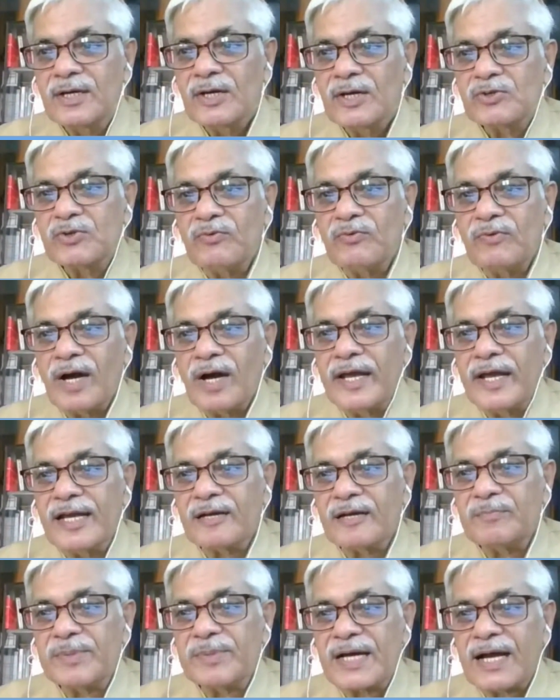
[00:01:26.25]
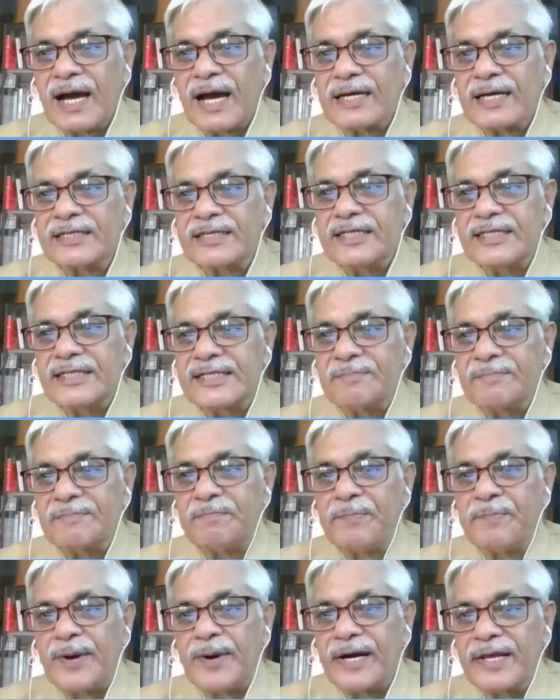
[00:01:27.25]
तो वह एक प्रकार की
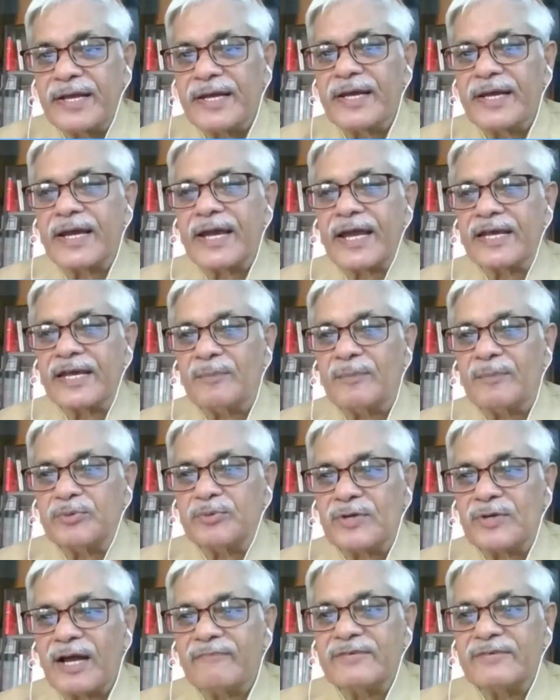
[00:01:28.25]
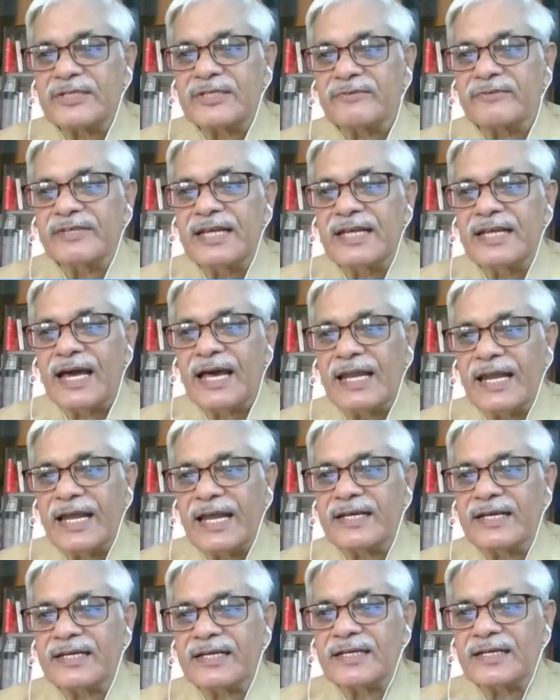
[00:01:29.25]
टिप्पणी है यह पूरा
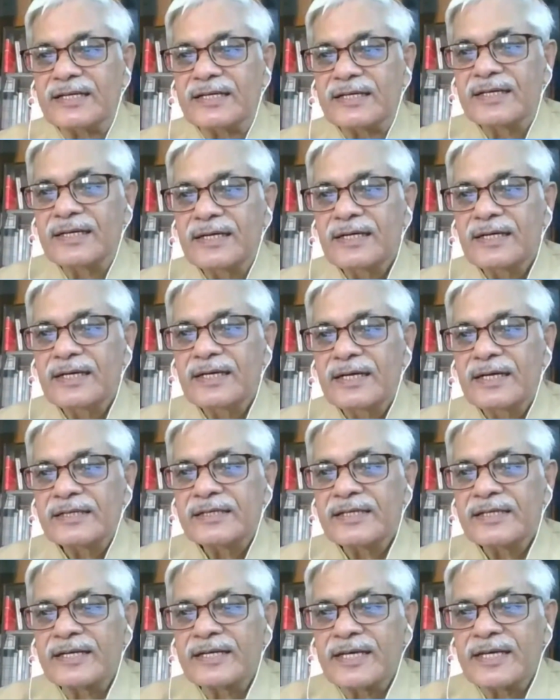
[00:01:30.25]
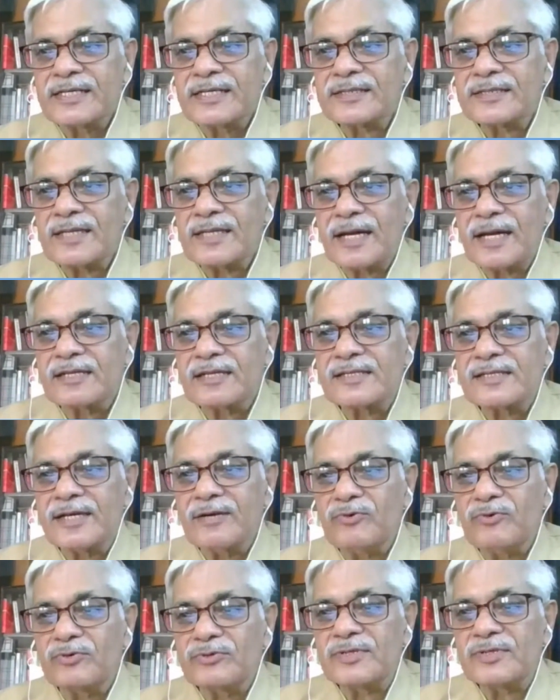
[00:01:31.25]
विश्वविद्यालय ही कि किस तरह से
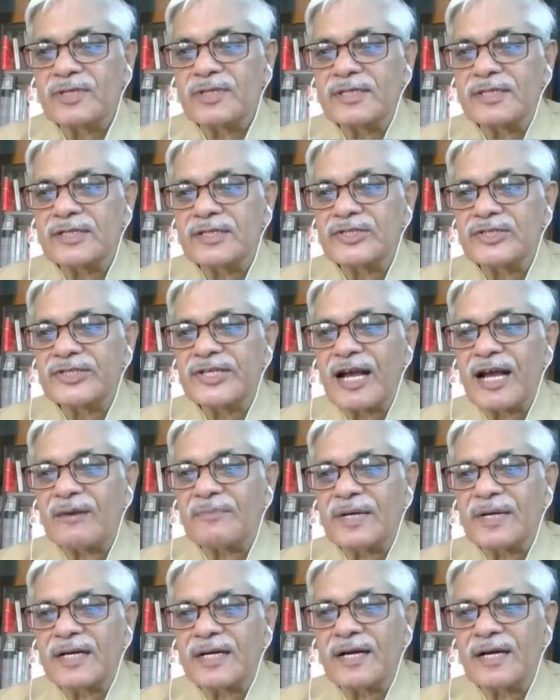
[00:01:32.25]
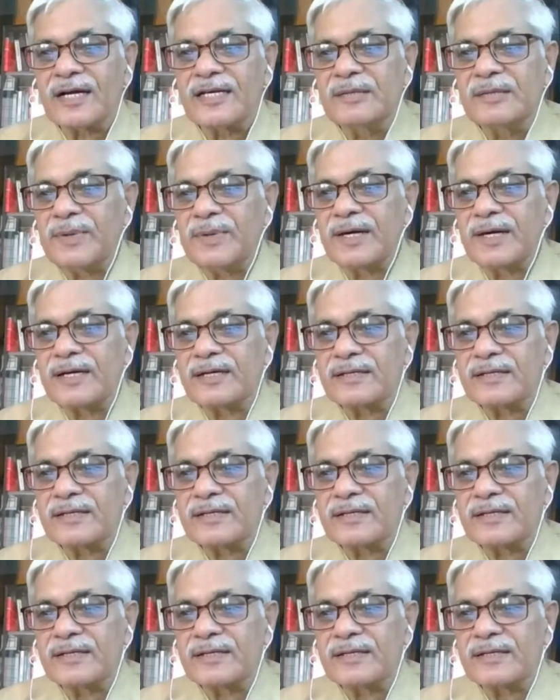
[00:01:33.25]
उच्च शिक्षा में कहीं पर